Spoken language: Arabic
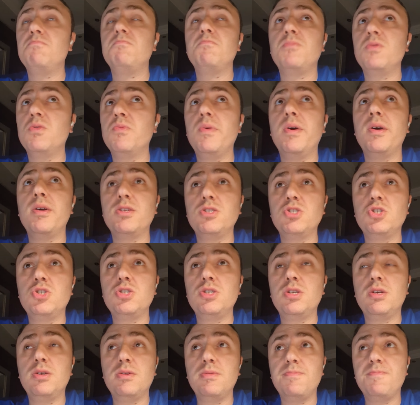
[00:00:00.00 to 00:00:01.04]
مبقاش
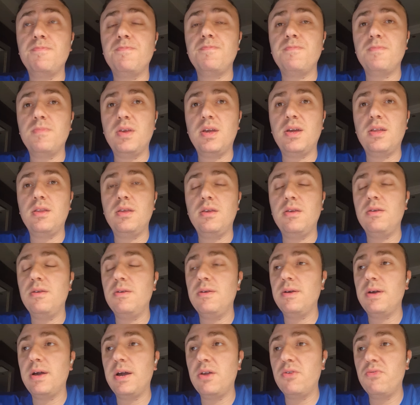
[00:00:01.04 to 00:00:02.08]

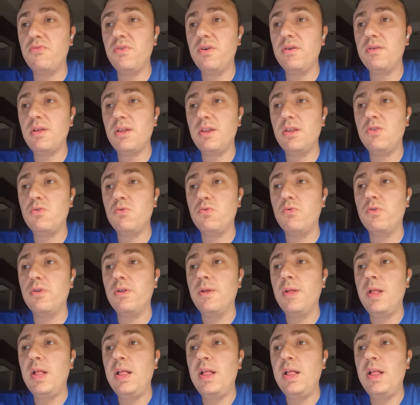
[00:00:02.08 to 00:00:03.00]
يعني عارفة خلينا نقول